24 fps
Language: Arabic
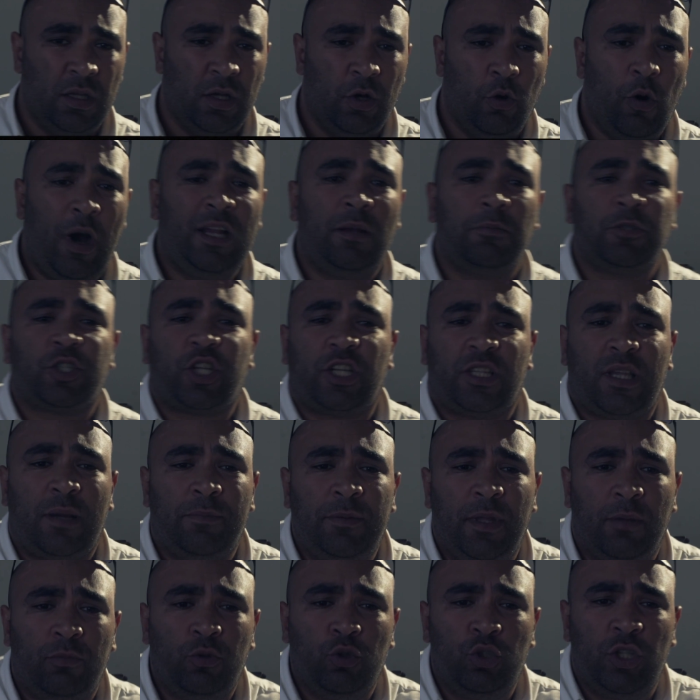واحنا مش
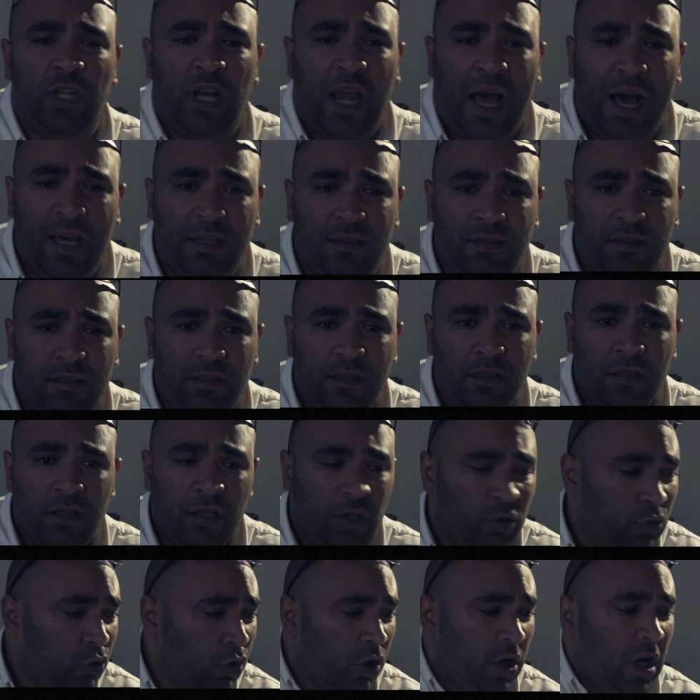كتبنا بنود العقد
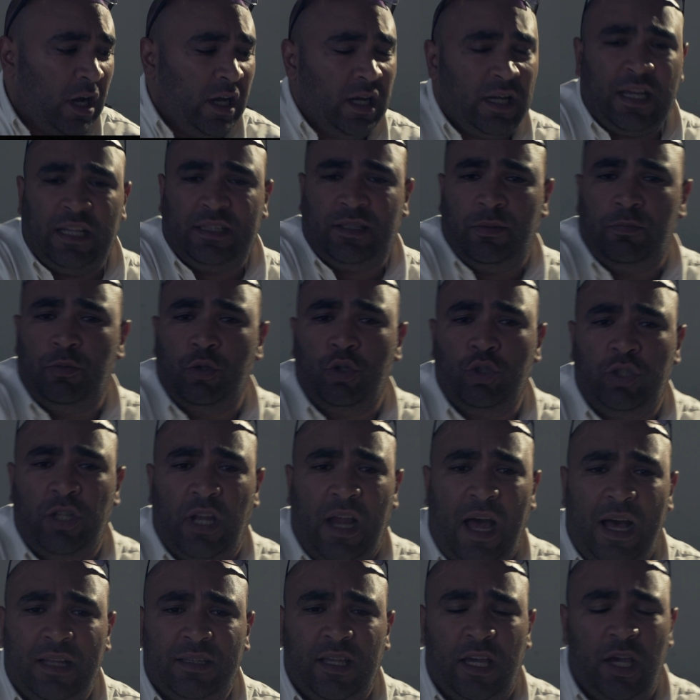والراجل كاتب بنود
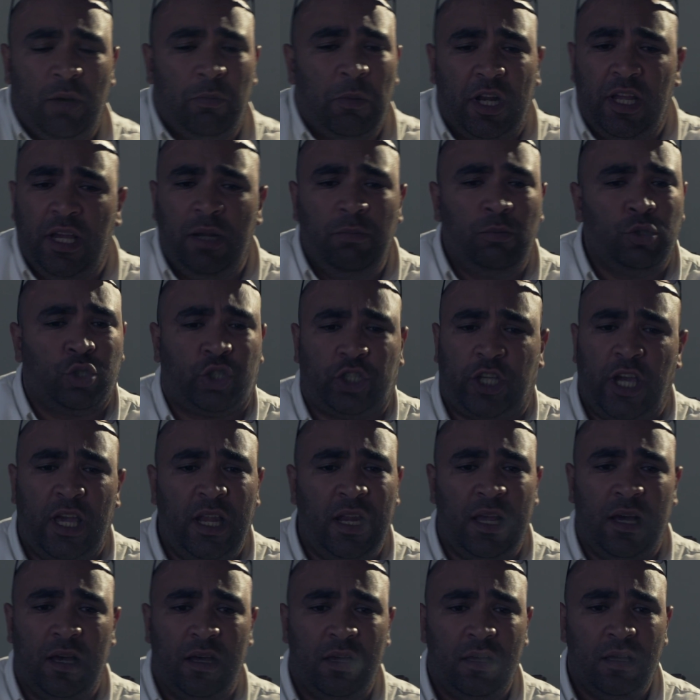العقد ايه امال ايه
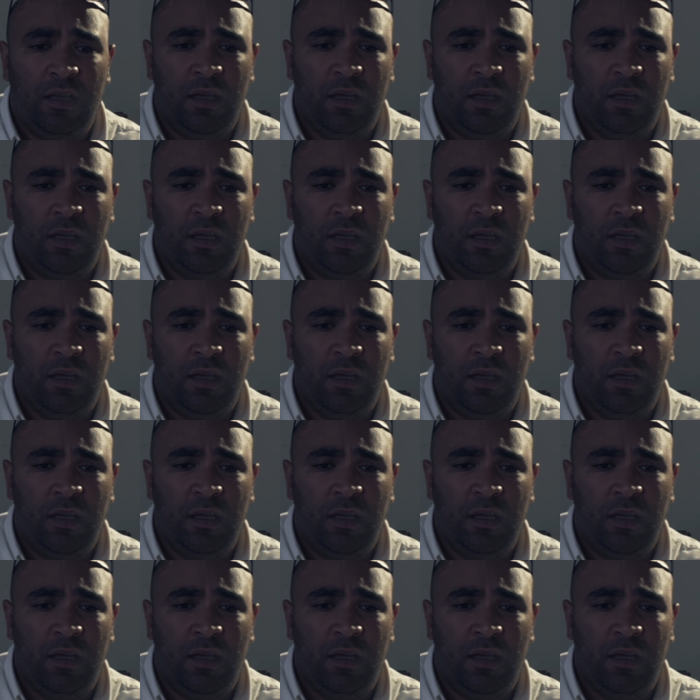المشكله